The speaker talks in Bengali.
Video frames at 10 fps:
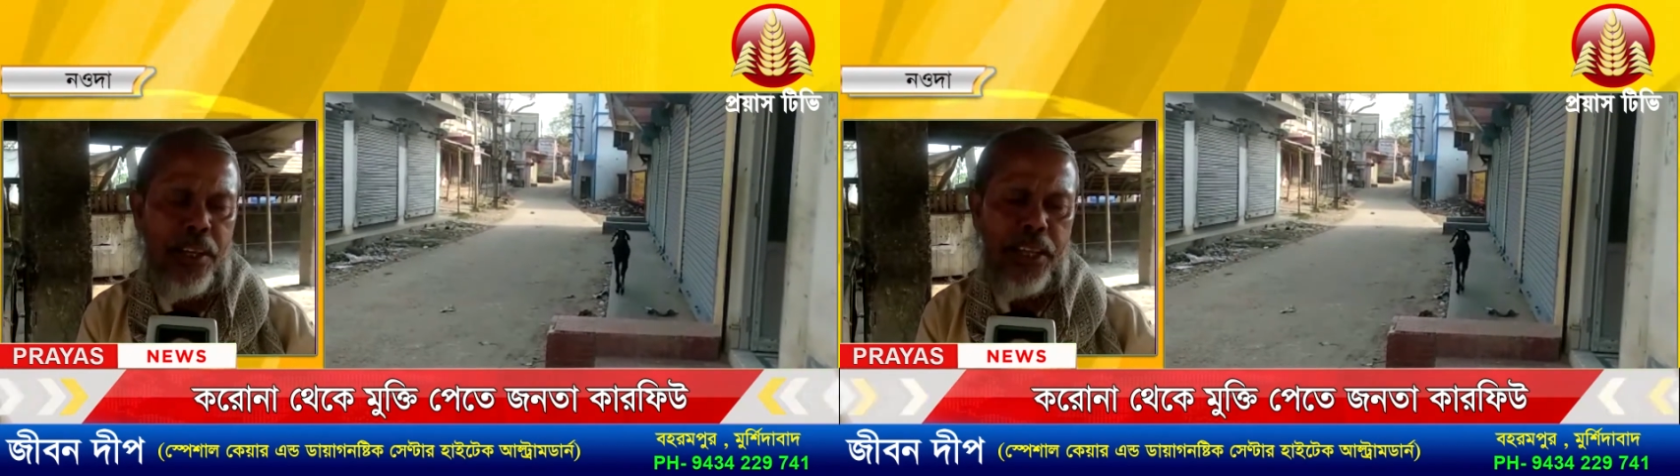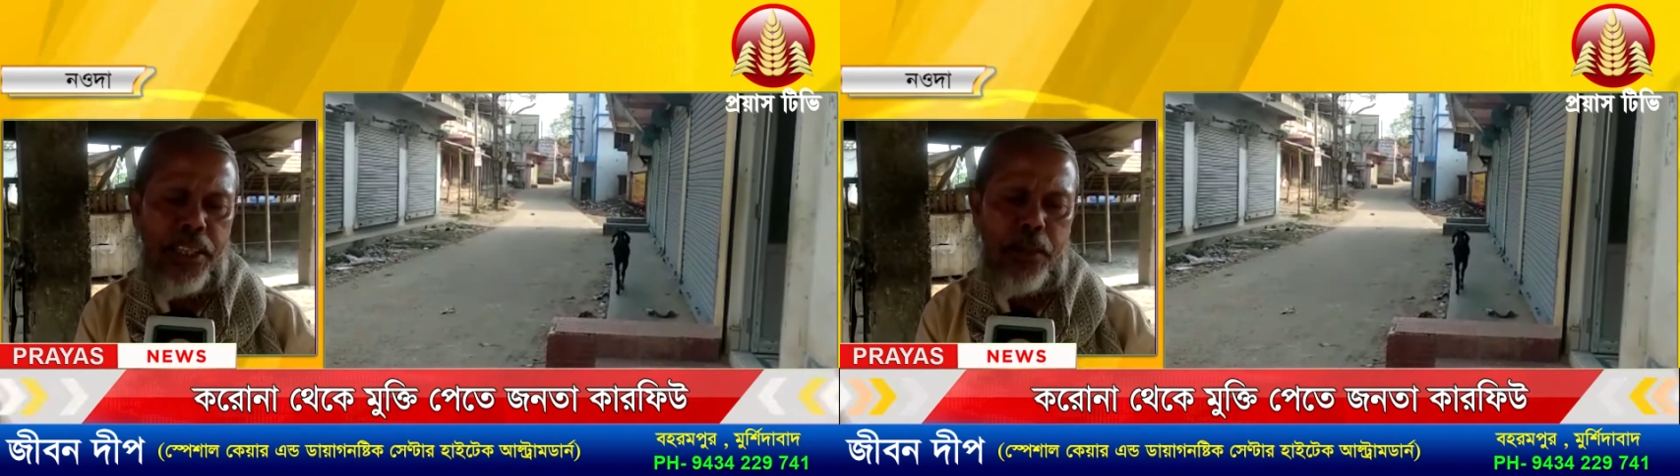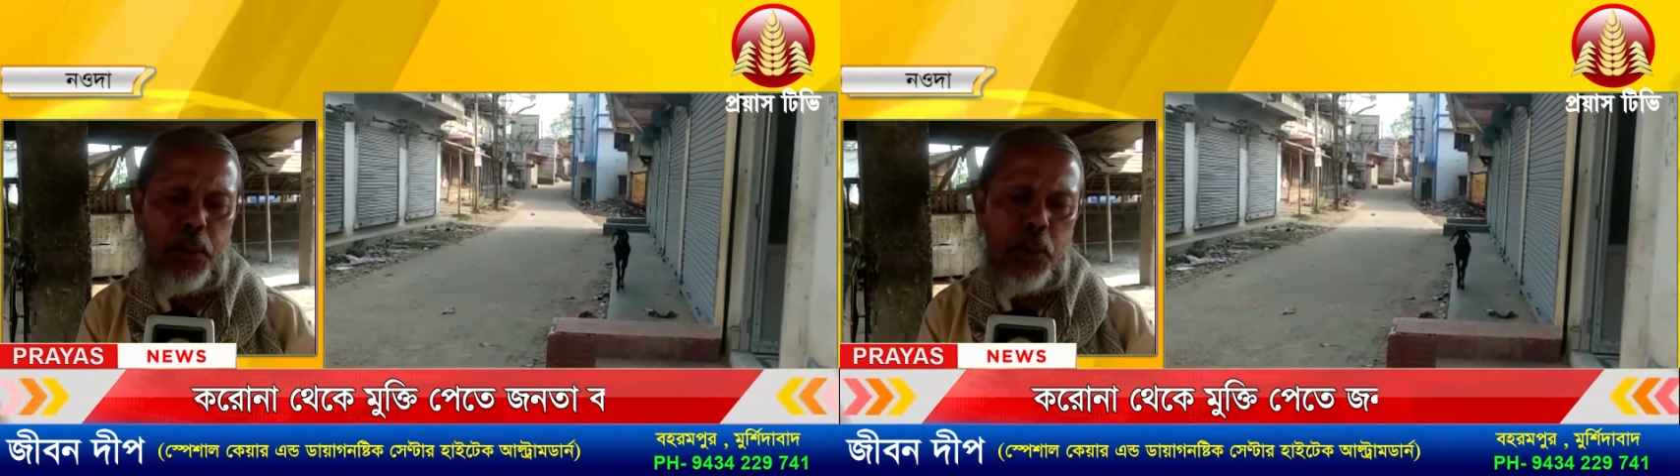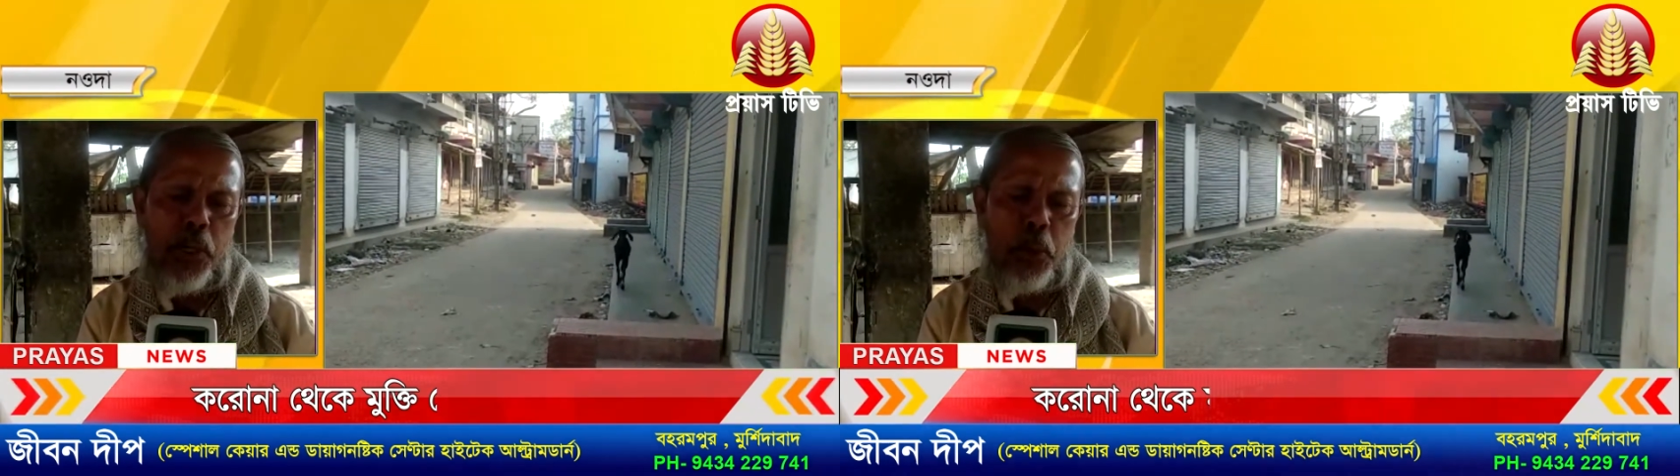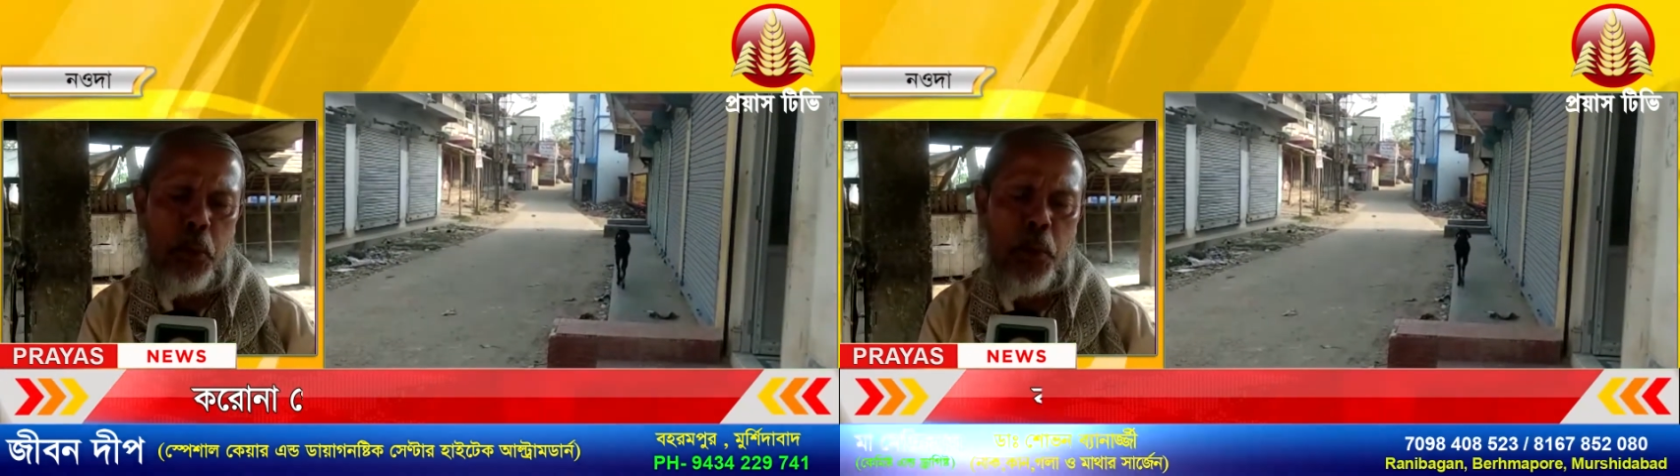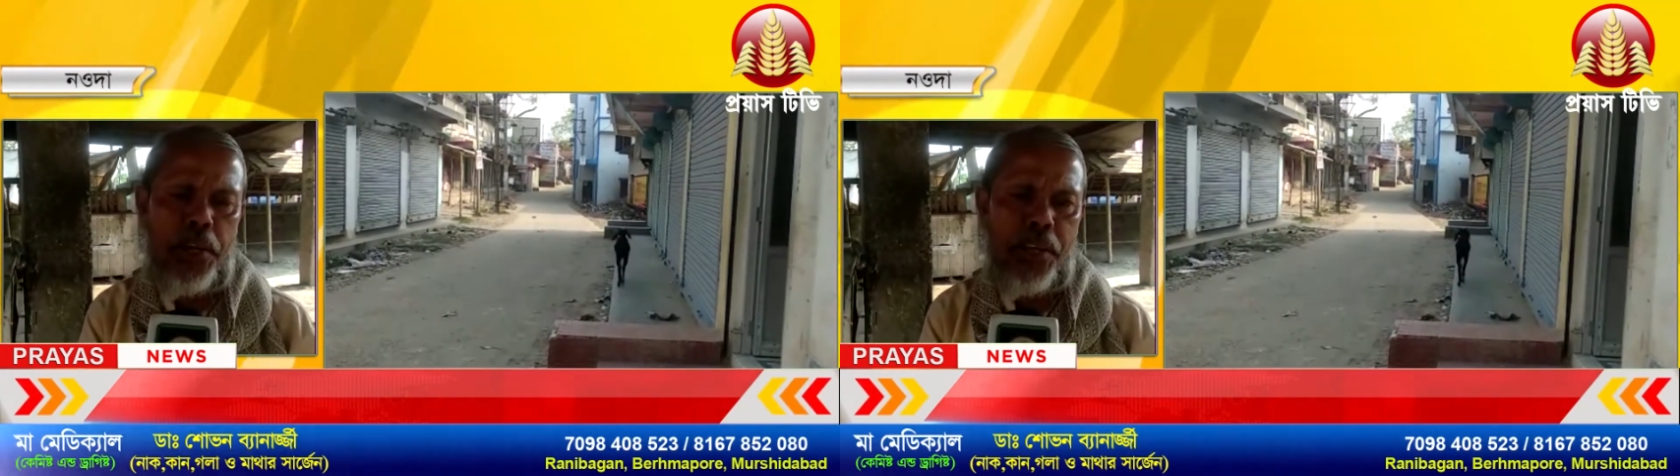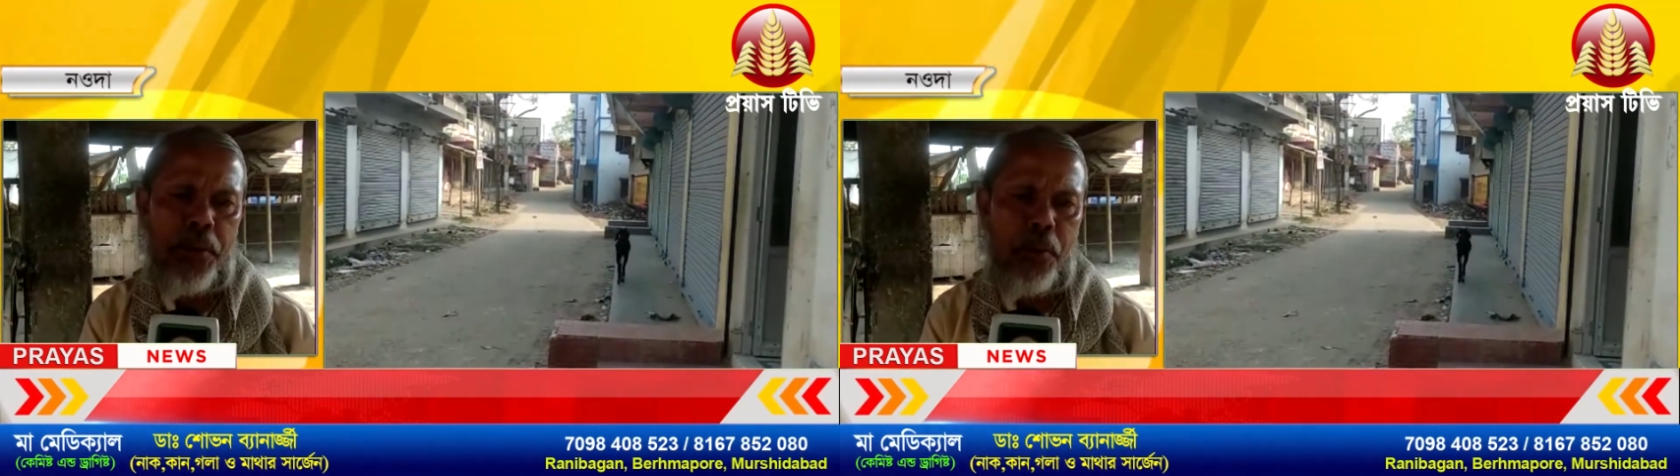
আজ আমি দোকান খুলিনি